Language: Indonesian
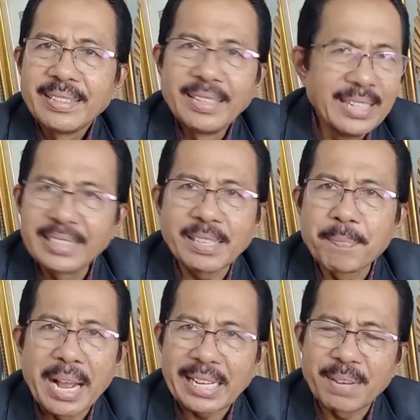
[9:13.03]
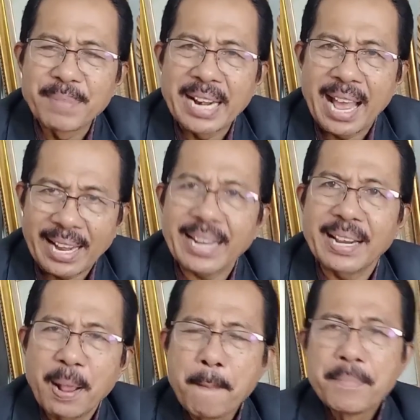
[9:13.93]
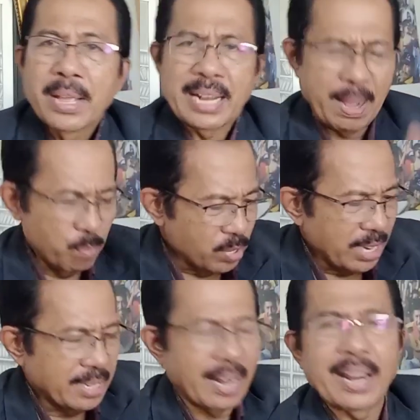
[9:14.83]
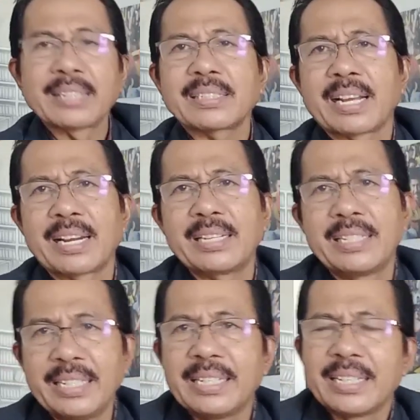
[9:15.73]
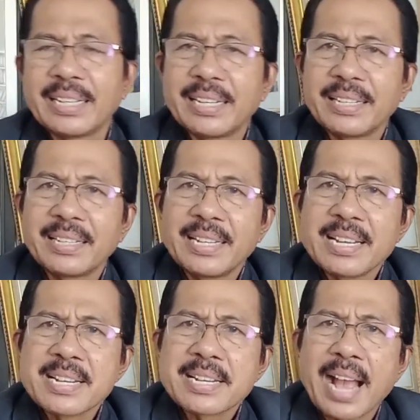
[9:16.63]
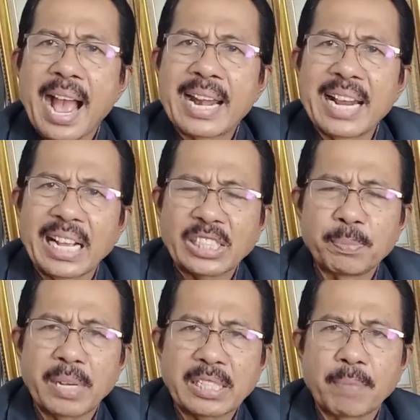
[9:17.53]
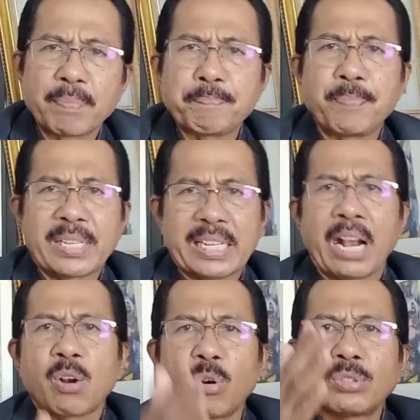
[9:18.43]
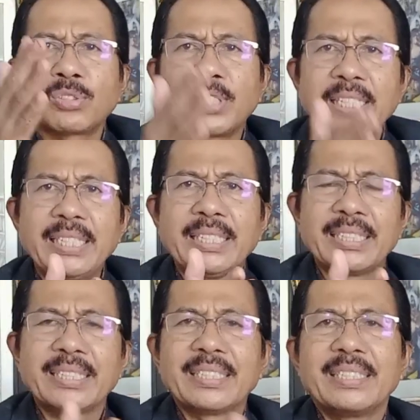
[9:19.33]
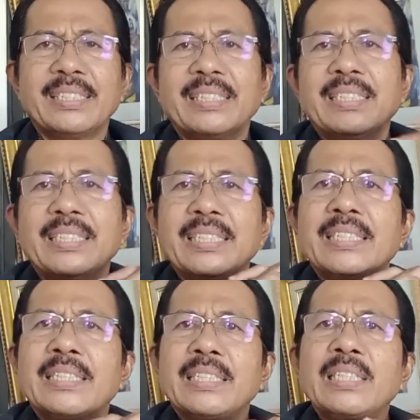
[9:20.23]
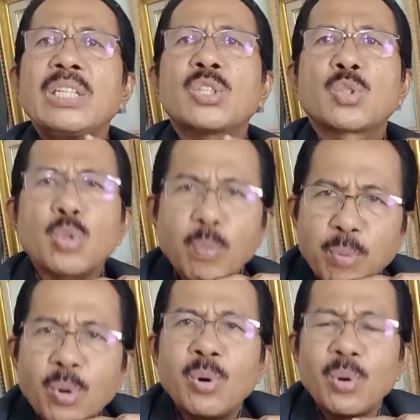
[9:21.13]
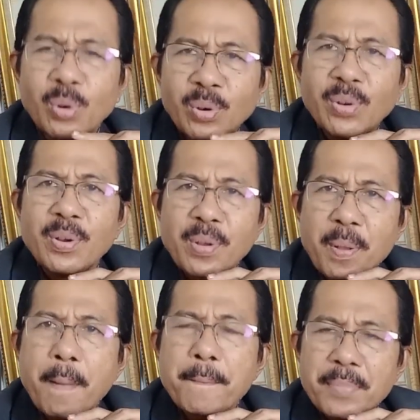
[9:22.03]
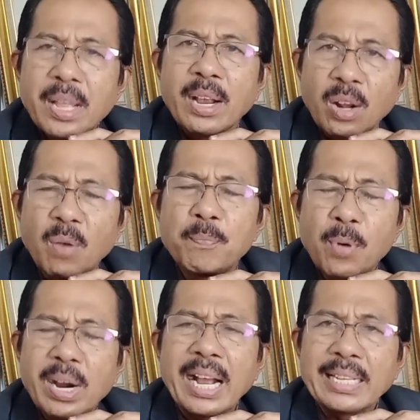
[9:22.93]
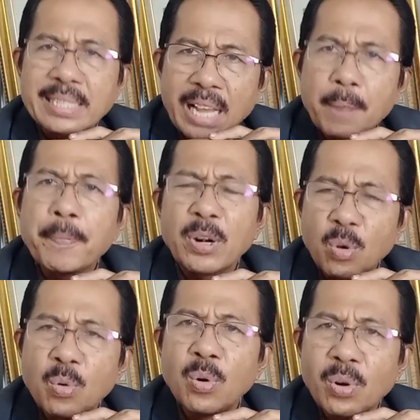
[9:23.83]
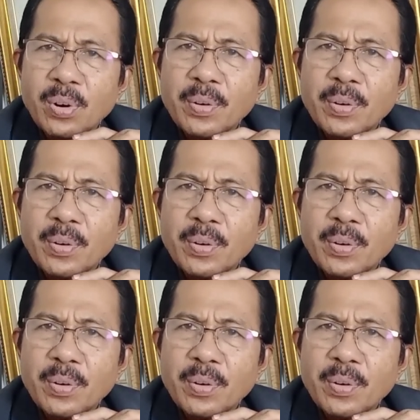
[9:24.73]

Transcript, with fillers: Ini semakin menarik. Namun yang jelas sekarang ini ada semacam pecah konsi di tubuh kelompok Ganjar Pranowo.